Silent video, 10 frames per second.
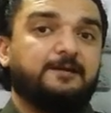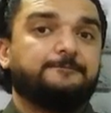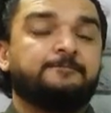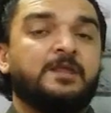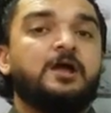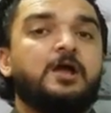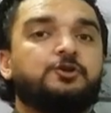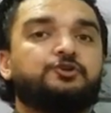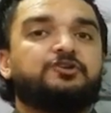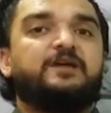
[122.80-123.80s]
हैं
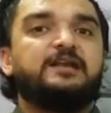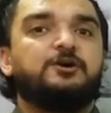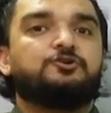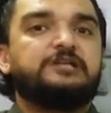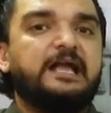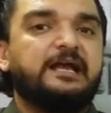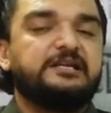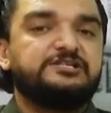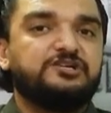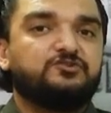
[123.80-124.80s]
तो सवाल ये उठता है कि
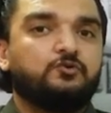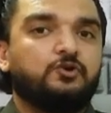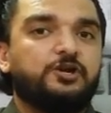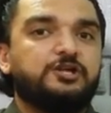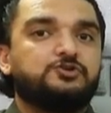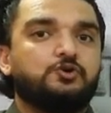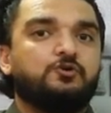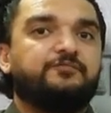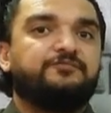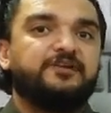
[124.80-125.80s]
निजी स्कूलों ने
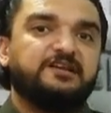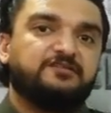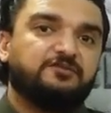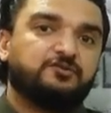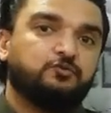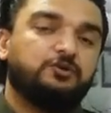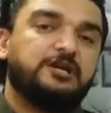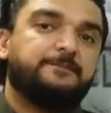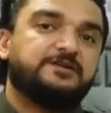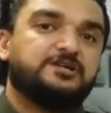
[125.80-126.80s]
जो फीस
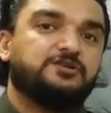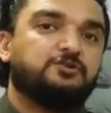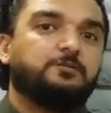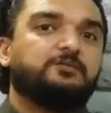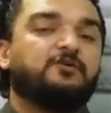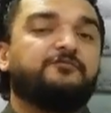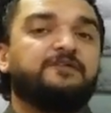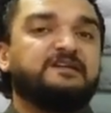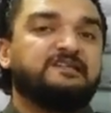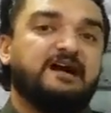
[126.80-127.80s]
वसूली है पिछले दिनों में वो
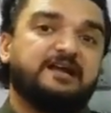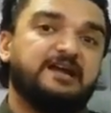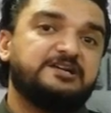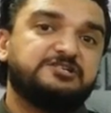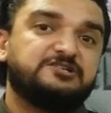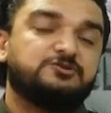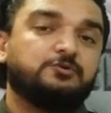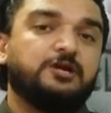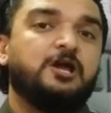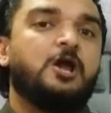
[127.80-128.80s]
फीस आगे एडजस्ट
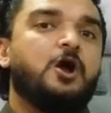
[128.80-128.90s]
होगी